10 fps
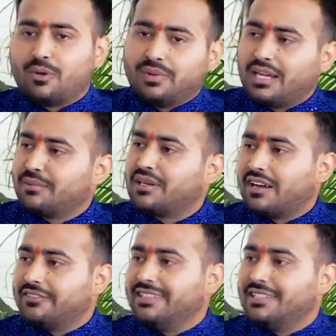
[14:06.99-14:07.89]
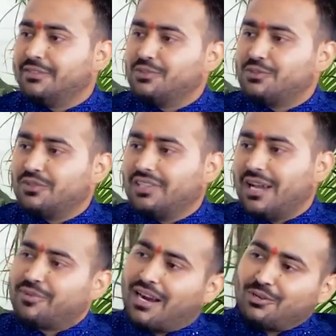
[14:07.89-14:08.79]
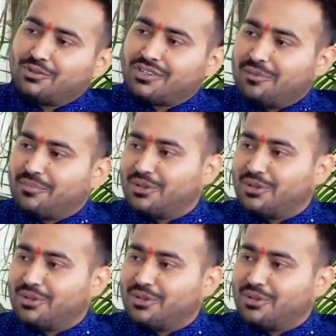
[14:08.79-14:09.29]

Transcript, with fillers: और मैंने आपके काफी इंटरव्यू सुने आप खाटू श्याम